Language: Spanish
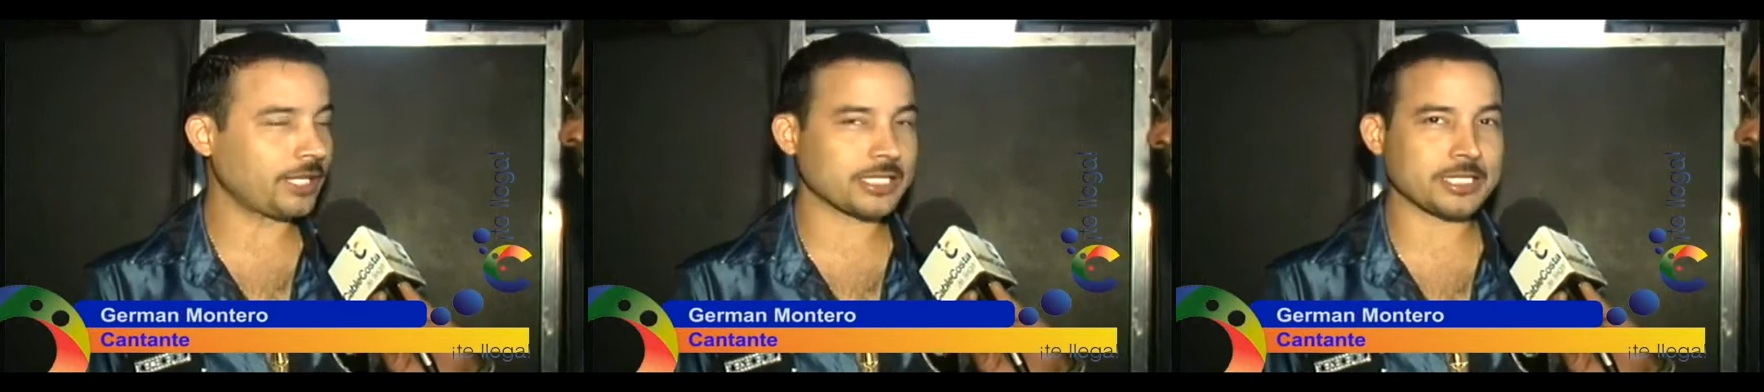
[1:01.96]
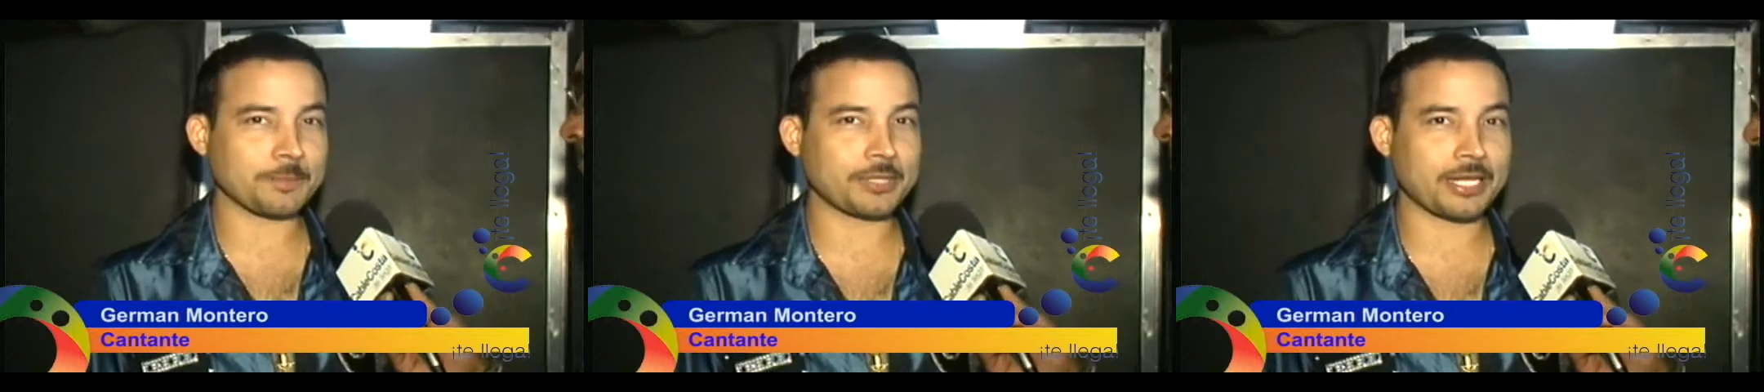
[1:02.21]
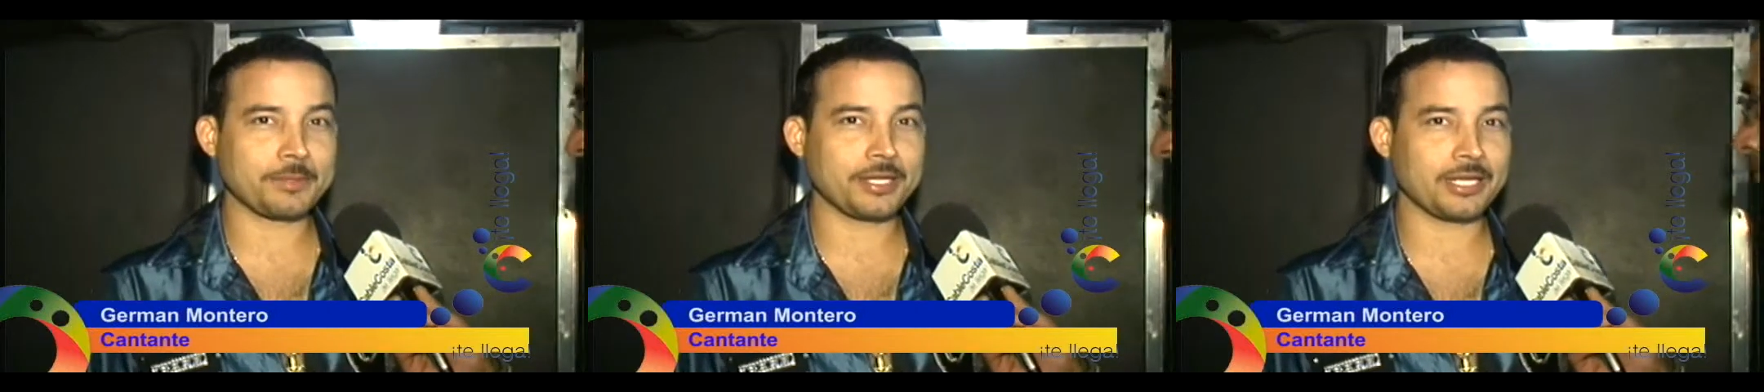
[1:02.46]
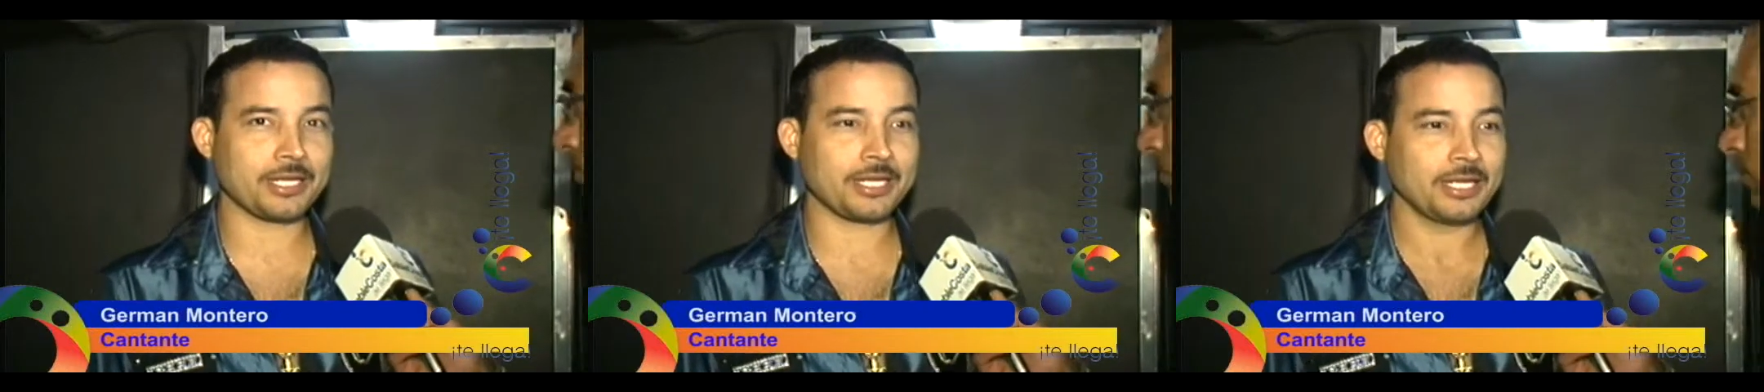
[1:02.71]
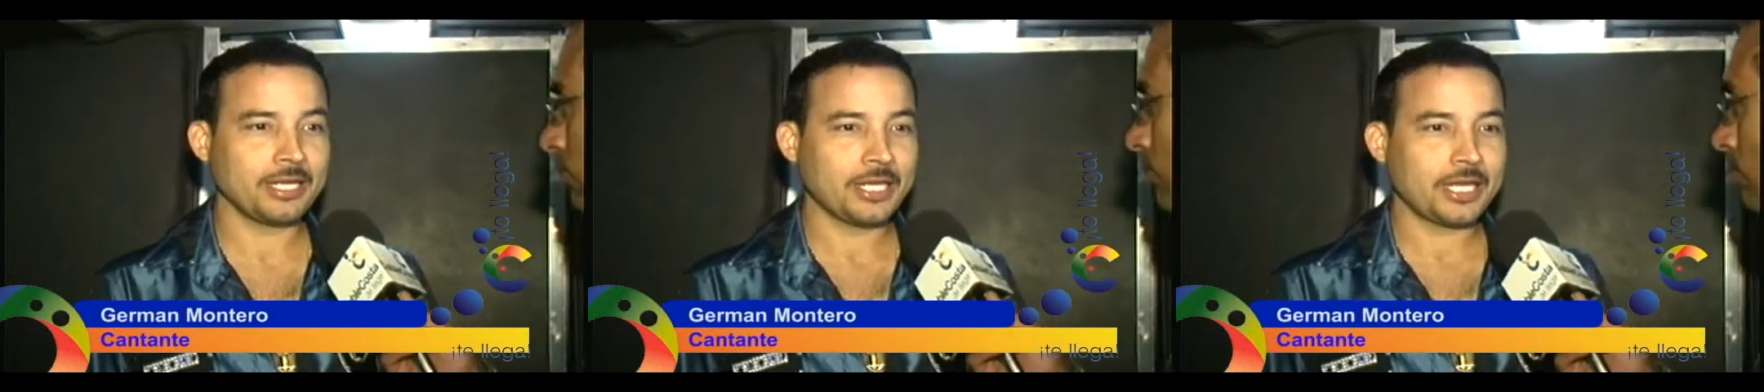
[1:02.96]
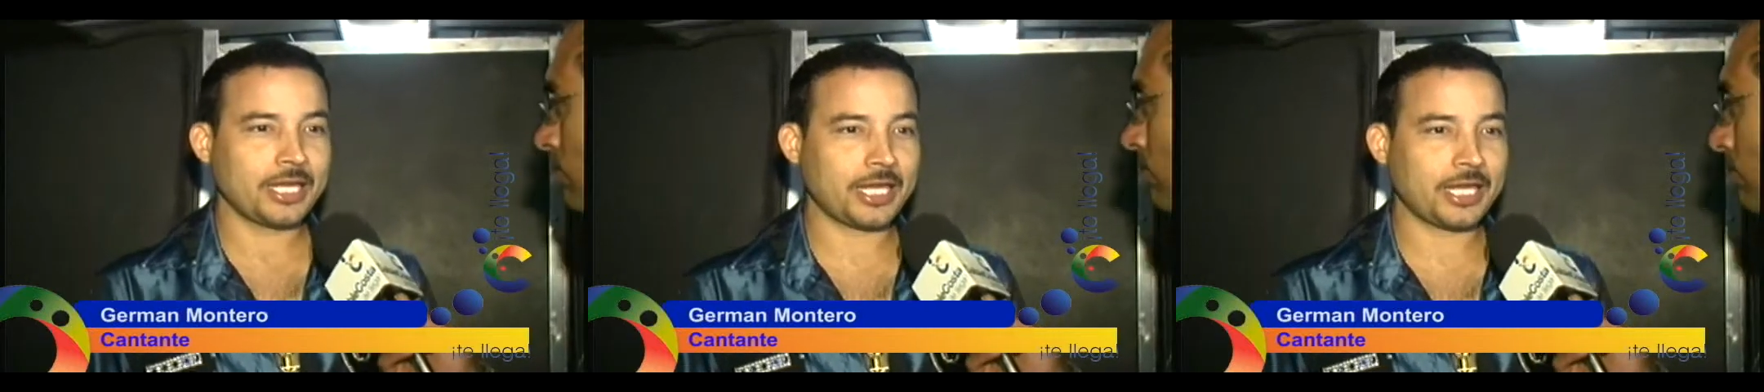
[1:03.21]
y aceptarme,
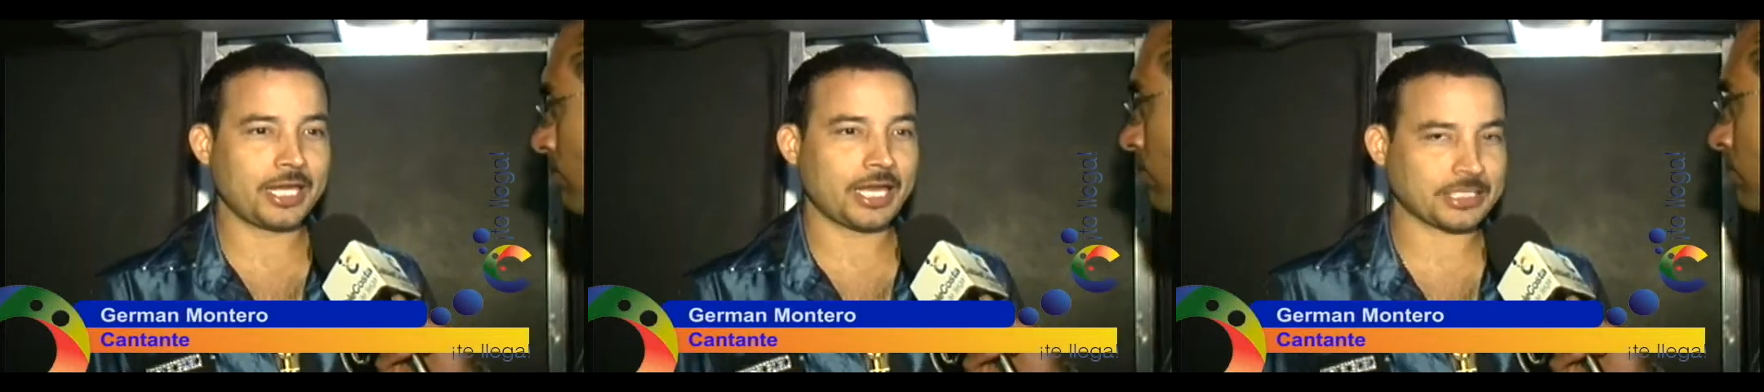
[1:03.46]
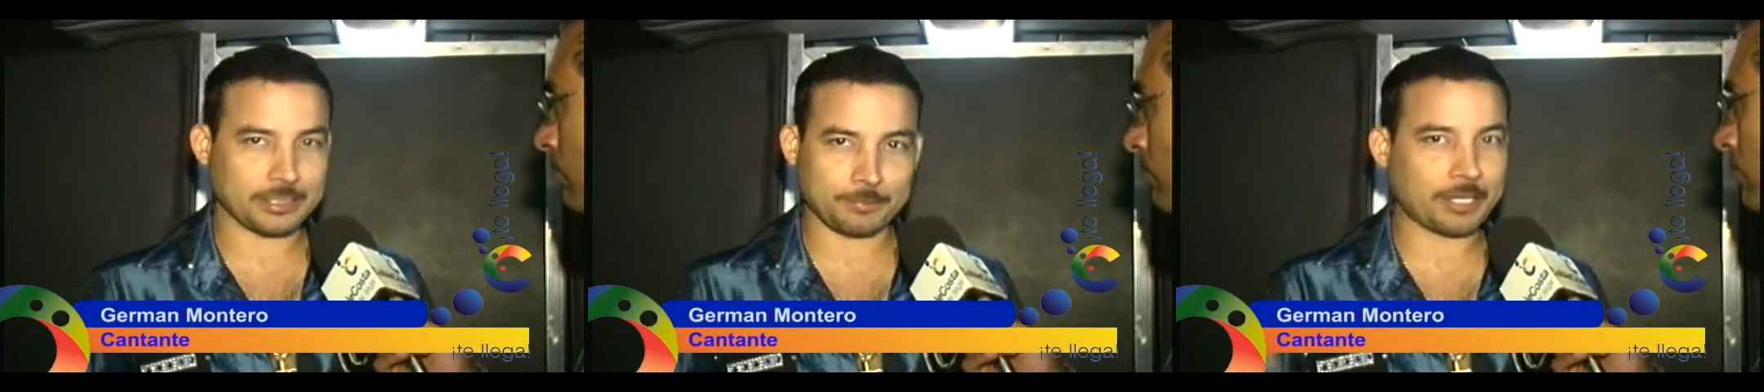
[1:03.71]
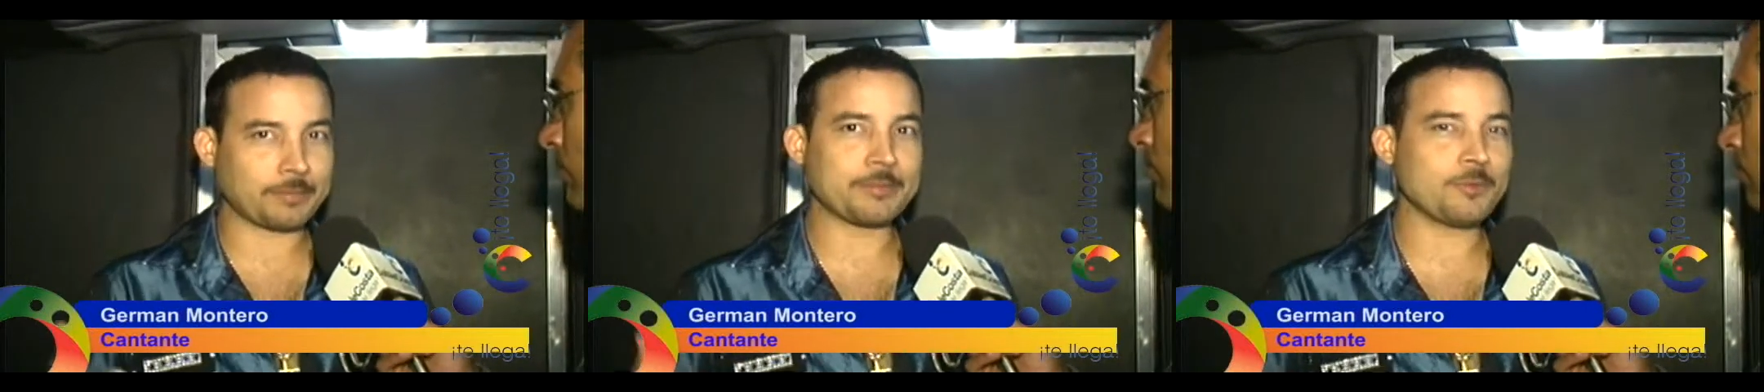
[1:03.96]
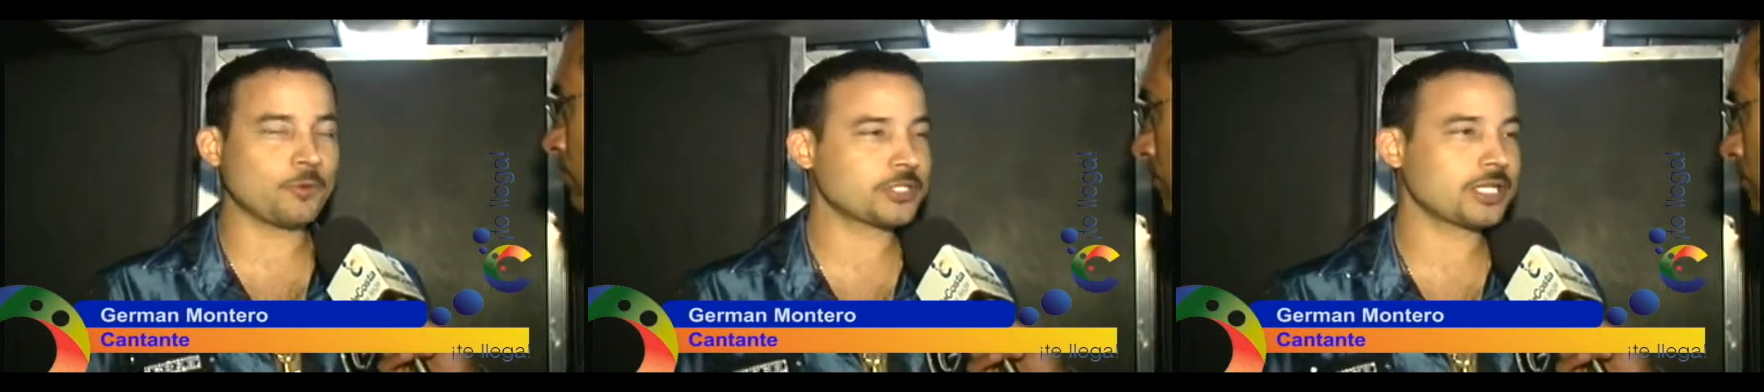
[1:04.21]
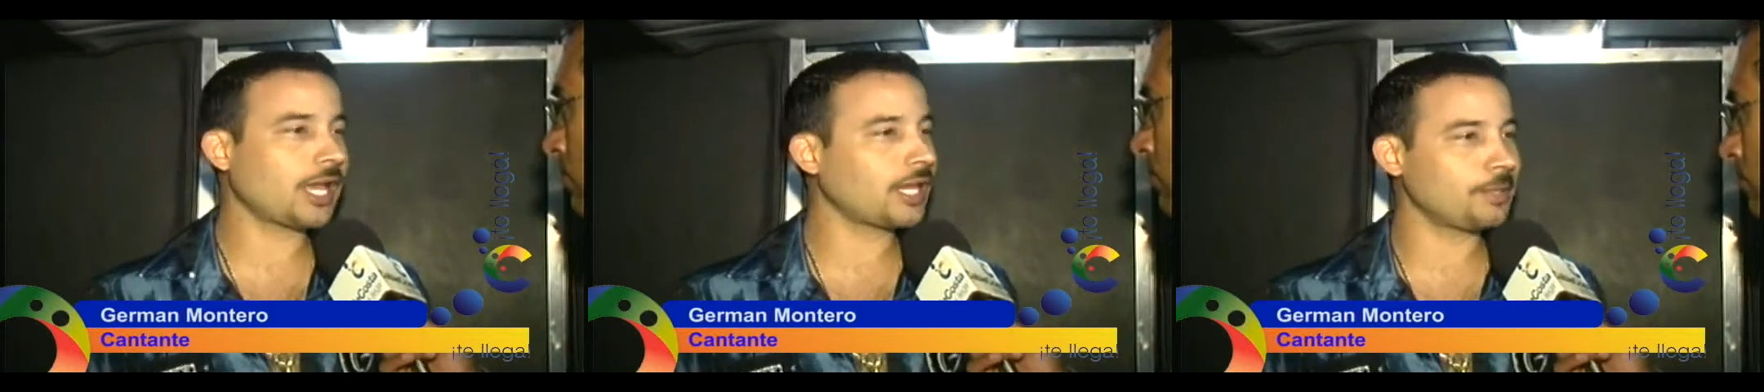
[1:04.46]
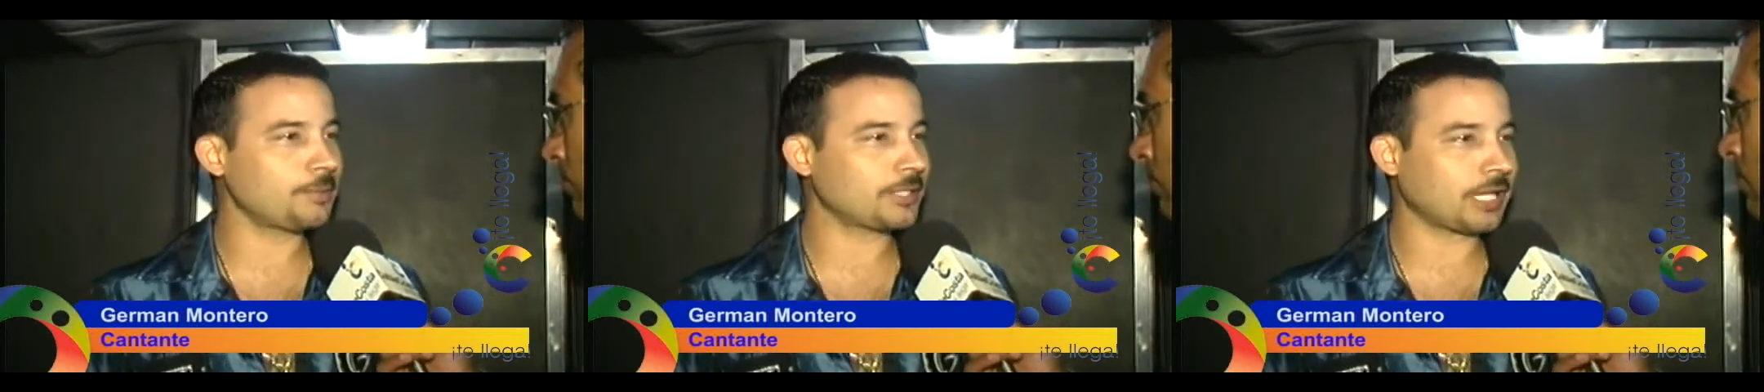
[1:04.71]
eh, aceptar mi música
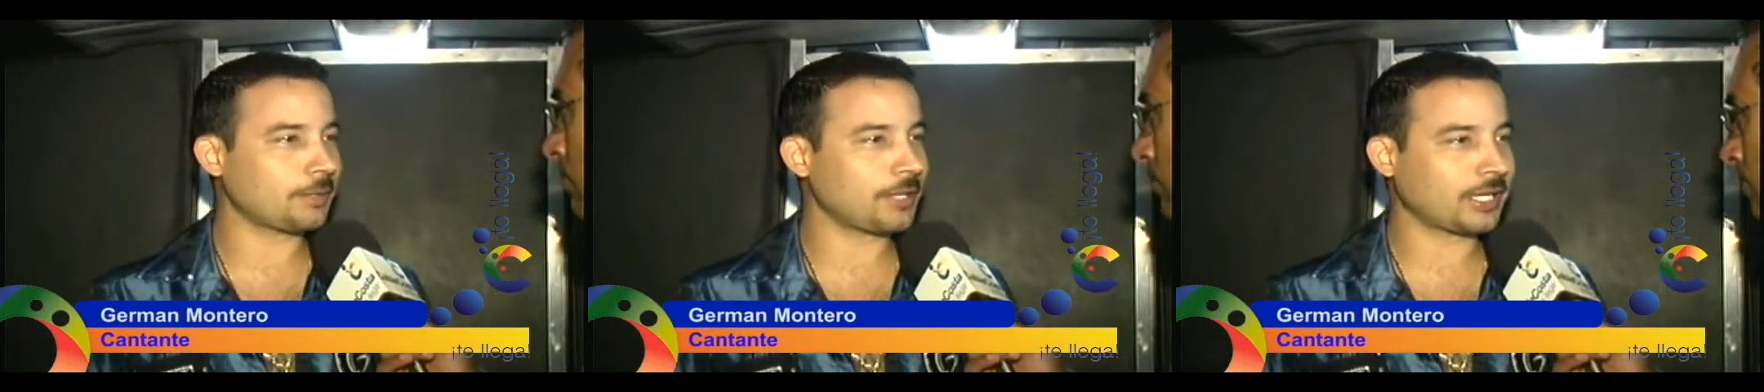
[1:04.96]
y e invitarme